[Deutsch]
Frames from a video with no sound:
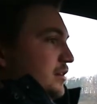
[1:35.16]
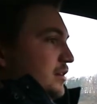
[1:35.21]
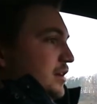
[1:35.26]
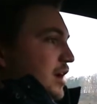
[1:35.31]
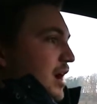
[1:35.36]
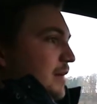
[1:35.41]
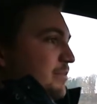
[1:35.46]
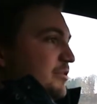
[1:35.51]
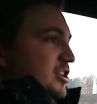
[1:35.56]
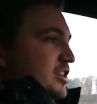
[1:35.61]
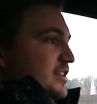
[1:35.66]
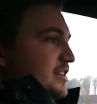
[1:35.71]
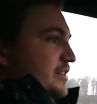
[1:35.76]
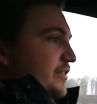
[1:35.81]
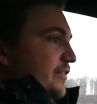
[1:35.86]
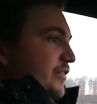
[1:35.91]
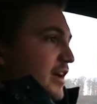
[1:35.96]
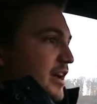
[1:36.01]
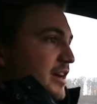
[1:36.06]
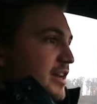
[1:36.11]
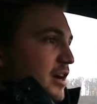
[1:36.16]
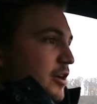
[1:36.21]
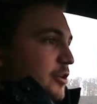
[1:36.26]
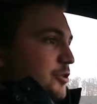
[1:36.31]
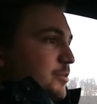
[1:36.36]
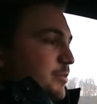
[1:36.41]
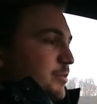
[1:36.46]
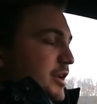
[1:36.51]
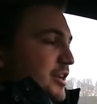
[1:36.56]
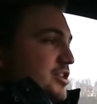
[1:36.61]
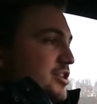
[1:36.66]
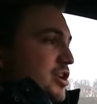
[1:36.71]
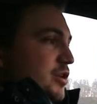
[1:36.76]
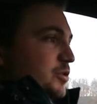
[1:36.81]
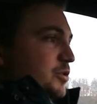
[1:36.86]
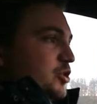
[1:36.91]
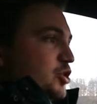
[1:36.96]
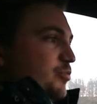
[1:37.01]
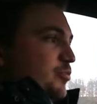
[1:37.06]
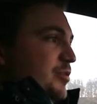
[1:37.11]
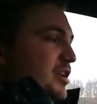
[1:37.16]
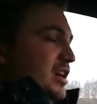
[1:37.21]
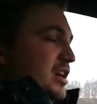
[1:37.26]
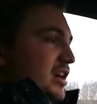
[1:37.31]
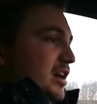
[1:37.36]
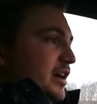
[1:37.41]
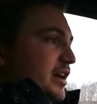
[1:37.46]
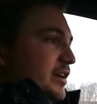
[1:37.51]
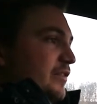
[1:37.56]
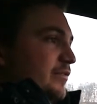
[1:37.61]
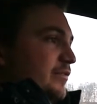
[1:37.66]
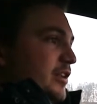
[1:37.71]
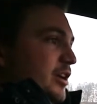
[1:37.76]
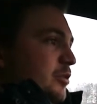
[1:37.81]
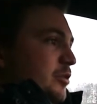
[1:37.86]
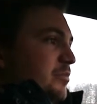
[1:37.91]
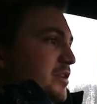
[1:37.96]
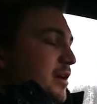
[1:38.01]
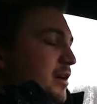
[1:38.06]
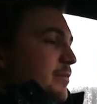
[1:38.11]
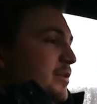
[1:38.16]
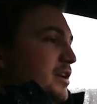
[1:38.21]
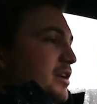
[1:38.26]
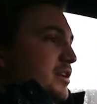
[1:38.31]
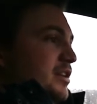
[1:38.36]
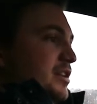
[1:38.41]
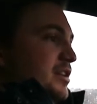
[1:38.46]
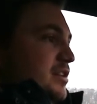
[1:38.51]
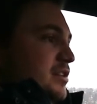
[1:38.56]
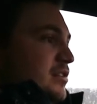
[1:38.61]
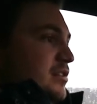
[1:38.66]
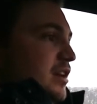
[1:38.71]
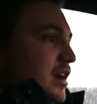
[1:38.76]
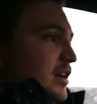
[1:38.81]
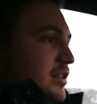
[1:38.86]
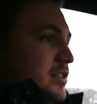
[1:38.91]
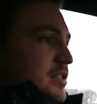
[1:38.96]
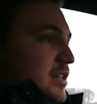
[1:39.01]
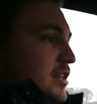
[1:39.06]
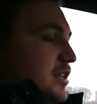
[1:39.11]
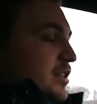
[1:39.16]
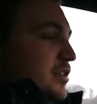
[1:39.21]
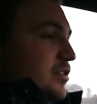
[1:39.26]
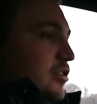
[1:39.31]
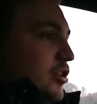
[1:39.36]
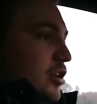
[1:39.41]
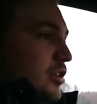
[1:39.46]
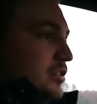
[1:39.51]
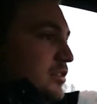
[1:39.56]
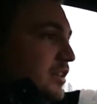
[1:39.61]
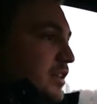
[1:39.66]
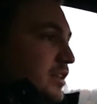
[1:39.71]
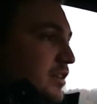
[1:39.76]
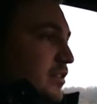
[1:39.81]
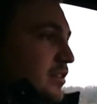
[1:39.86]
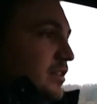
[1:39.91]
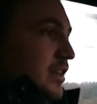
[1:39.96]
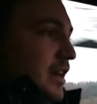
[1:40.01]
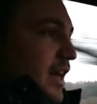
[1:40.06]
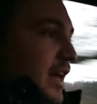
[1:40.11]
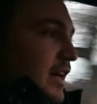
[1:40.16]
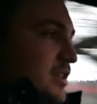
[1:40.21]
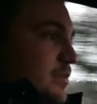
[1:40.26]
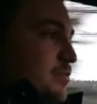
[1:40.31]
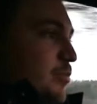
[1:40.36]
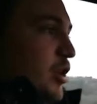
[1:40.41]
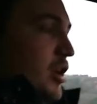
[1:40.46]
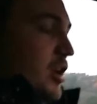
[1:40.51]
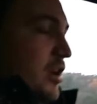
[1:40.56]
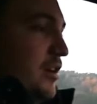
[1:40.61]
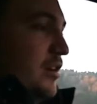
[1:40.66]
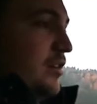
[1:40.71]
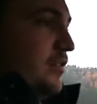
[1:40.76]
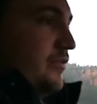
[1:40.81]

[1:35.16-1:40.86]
abschließe, fahren ja automatisch auch die Spiegel ein. Warum kann man dann nicht gleichzeitig noch den, den Heckspoiler